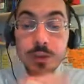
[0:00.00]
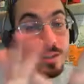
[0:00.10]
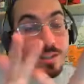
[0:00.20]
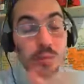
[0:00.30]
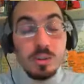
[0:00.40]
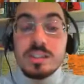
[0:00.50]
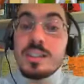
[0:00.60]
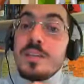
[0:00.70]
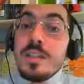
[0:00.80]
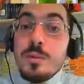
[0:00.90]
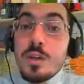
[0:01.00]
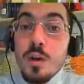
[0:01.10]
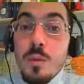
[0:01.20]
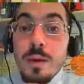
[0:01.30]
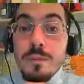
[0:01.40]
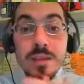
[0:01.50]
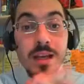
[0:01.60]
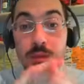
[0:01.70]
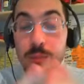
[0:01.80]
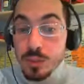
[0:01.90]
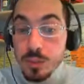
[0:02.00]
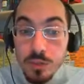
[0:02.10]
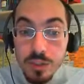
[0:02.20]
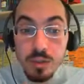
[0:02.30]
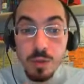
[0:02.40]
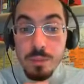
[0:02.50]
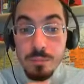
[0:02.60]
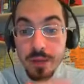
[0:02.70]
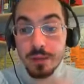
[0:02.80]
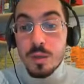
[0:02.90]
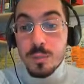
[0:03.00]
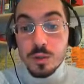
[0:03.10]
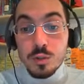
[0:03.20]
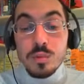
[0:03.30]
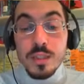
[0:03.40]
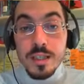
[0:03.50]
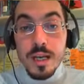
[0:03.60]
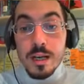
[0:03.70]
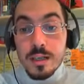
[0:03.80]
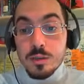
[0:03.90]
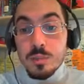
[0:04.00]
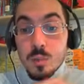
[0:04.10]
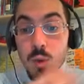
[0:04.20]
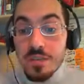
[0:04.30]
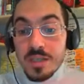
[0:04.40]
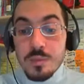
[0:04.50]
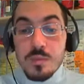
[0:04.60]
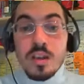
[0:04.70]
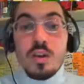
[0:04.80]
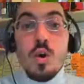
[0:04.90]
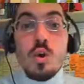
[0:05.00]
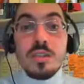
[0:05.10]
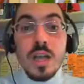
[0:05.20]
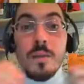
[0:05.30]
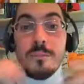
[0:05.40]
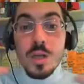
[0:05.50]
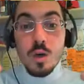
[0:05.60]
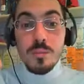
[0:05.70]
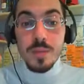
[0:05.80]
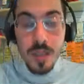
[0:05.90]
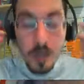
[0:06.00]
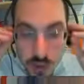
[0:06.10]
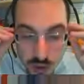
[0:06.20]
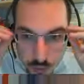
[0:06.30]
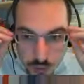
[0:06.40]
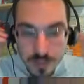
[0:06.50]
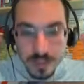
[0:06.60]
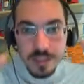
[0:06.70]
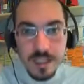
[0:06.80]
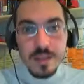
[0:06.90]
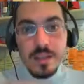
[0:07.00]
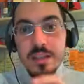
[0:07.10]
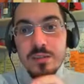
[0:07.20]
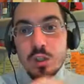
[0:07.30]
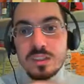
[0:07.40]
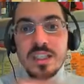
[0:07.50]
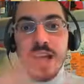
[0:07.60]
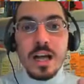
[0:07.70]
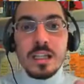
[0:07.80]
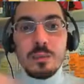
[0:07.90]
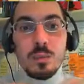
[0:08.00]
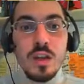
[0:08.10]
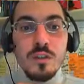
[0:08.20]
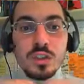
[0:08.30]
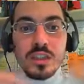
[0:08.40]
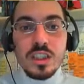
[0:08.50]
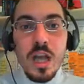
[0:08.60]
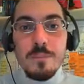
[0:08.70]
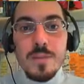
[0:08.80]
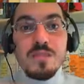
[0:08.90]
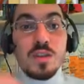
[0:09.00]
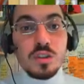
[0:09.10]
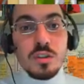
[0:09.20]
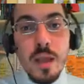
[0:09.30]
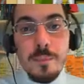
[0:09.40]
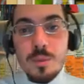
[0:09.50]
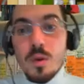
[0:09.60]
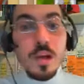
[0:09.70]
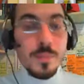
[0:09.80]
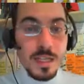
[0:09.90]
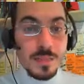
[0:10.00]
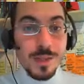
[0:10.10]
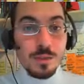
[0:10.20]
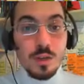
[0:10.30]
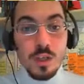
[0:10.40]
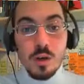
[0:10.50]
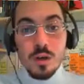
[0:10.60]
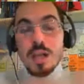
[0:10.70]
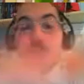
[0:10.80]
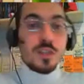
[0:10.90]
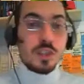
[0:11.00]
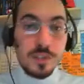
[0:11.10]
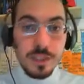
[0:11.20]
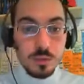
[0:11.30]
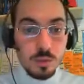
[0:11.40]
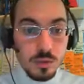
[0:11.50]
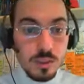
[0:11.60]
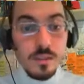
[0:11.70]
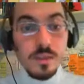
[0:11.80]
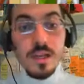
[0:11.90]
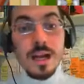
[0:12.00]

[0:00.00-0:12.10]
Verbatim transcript: uh, questa cosa, scrivetemelo nei commenti. in un prossimo video mi impegno, li porto tutti e tre a grado blu e vediamo che cosa mi combina. Così non spendete i vostri artbook, le vostre gemme, il vostro tempo, ma li spendo io e lo faccio vedere a tutti.